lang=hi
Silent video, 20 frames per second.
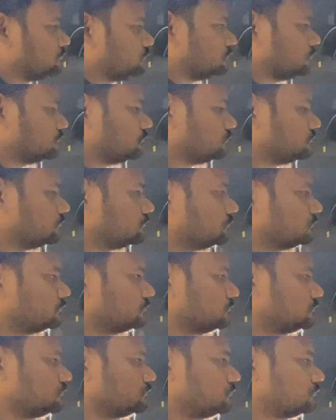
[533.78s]
जैसे कि आप देख रहे
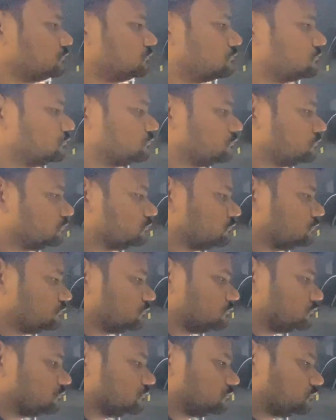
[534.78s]
हैं वेव किया तो ये
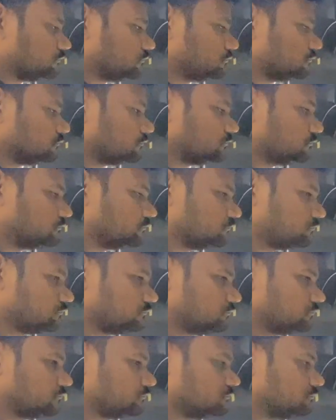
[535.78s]
चिमनी शुरू
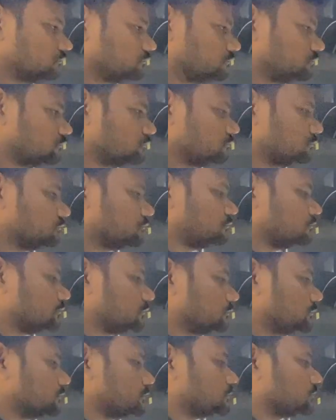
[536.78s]
हो
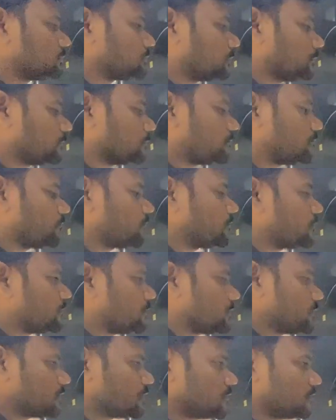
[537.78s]
गई
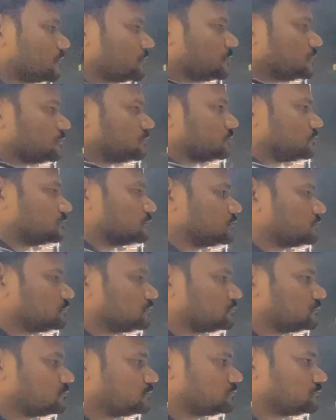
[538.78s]
वेव वेव करने से बंद
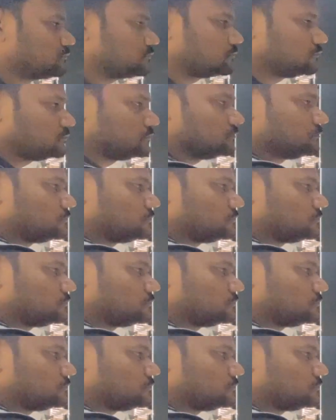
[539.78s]
भी हो जाएगा